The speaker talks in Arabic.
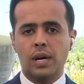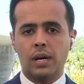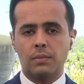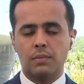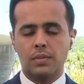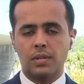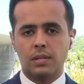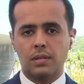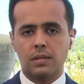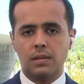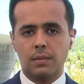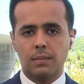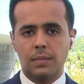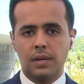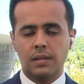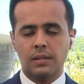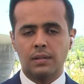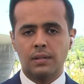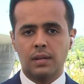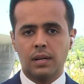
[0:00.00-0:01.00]
امس
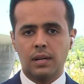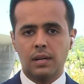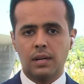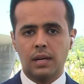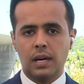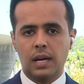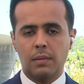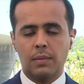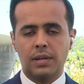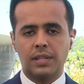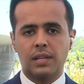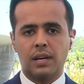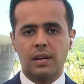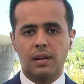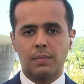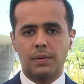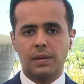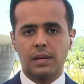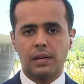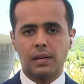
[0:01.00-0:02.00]
من آه،
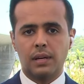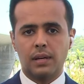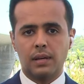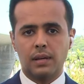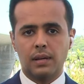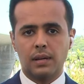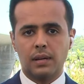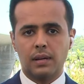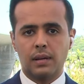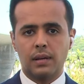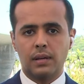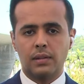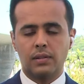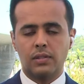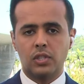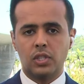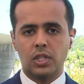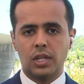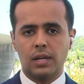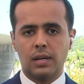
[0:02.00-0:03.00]
المطار
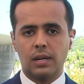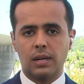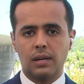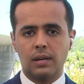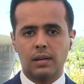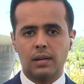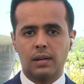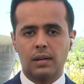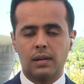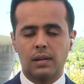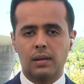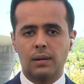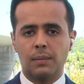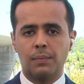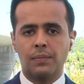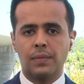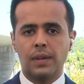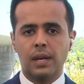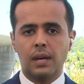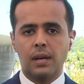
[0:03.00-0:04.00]
باتجاه آه،
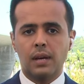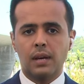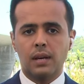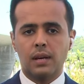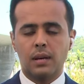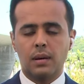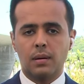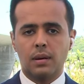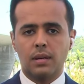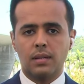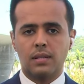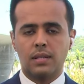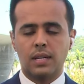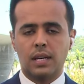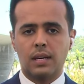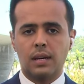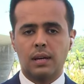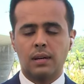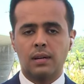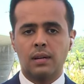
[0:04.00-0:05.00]
آه،
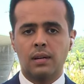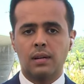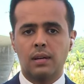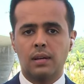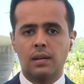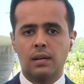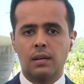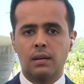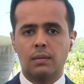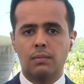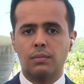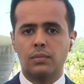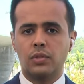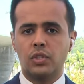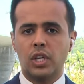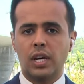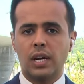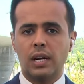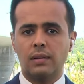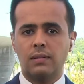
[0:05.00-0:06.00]
السكن آه،
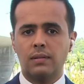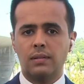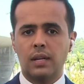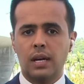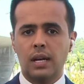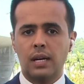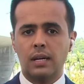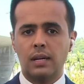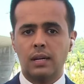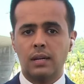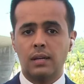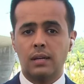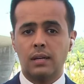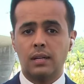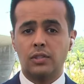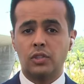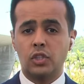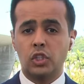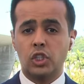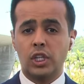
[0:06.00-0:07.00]
شاهدت
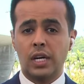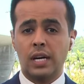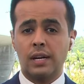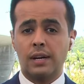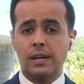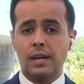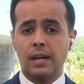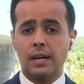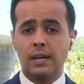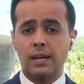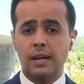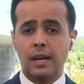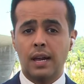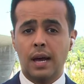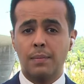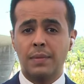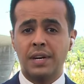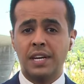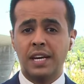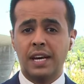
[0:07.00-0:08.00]
الانتشار
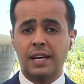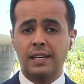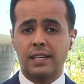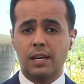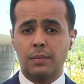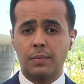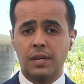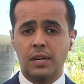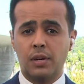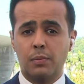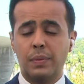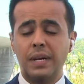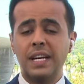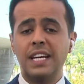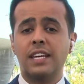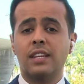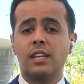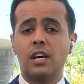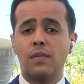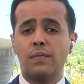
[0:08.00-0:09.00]
الأمني الكبير
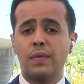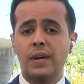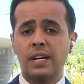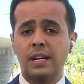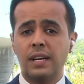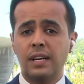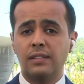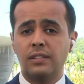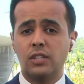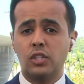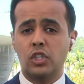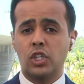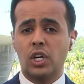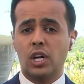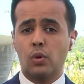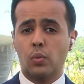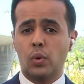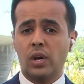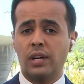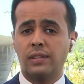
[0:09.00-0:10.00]
بالإضافة إلى
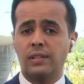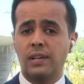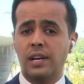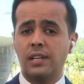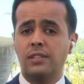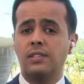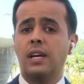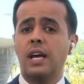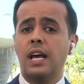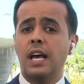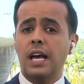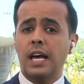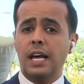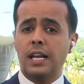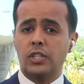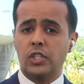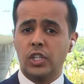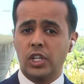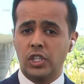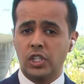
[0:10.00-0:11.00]
انتشار وحدات
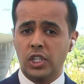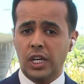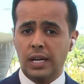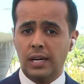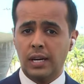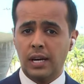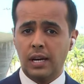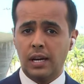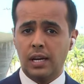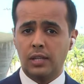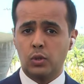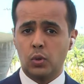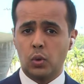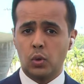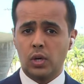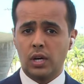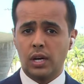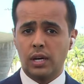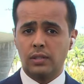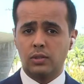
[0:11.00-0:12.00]
الجيش على
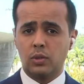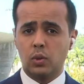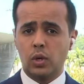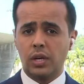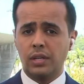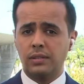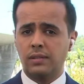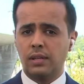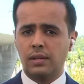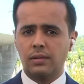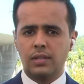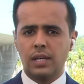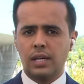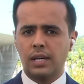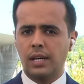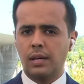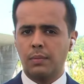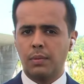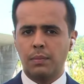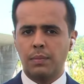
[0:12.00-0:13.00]
الطرقات تقدر
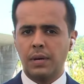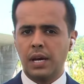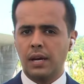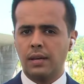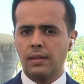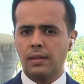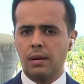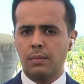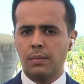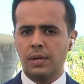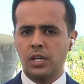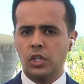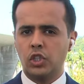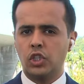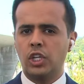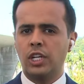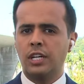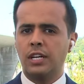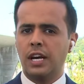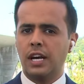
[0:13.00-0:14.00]
تقريبا بأكثر من
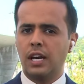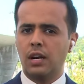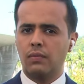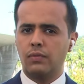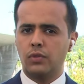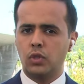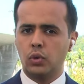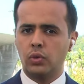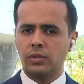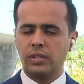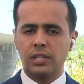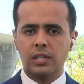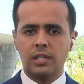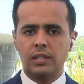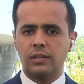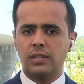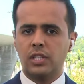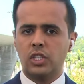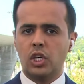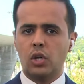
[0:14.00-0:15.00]
20 ألف جندي
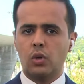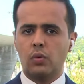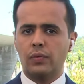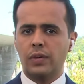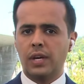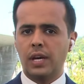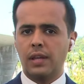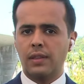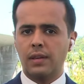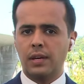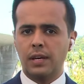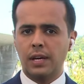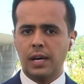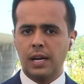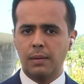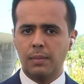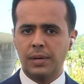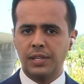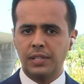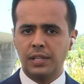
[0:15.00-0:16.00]
انتشروا في هذه
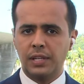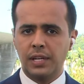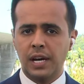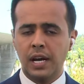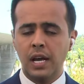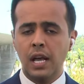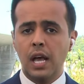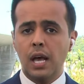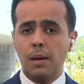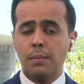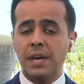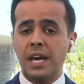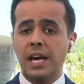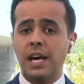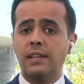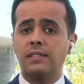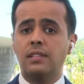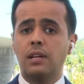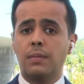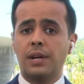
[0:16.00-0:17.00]
المدينة
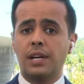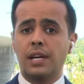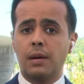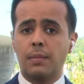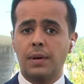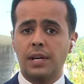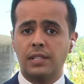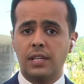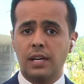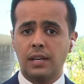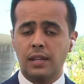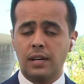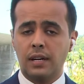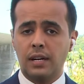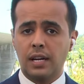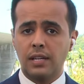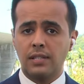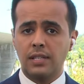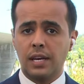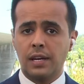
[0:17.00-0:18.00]
مئات المركبات أيضا
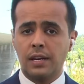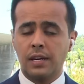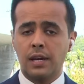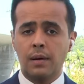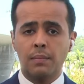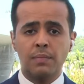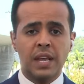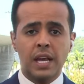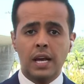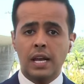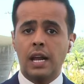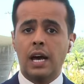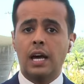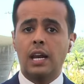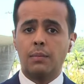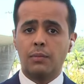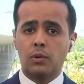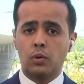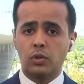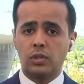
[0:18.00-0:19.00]
العسكرية لا
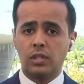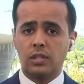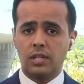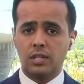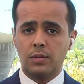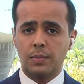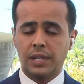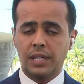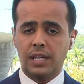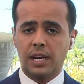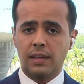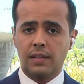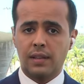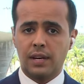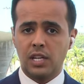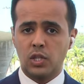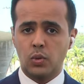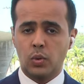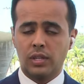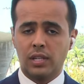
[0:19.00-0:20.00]
أعلم كنت تسمعين
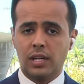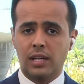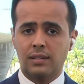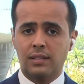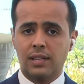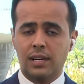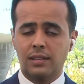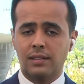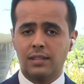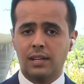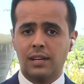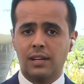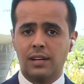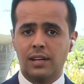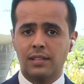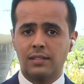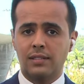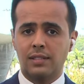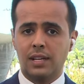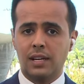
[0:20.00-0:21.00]
أيضا أصوات حتى
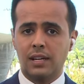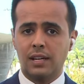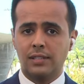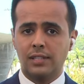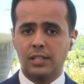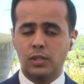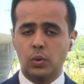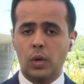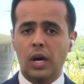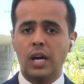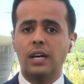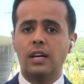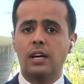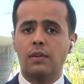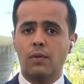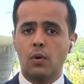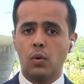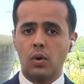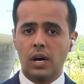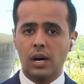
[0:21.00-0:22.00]
الطائرات التي تحلق
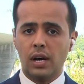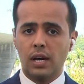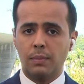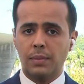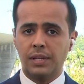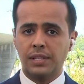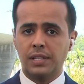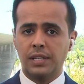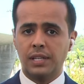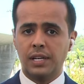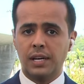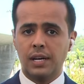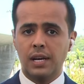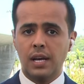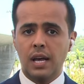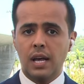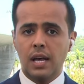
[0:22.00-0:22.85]
فوق المدينة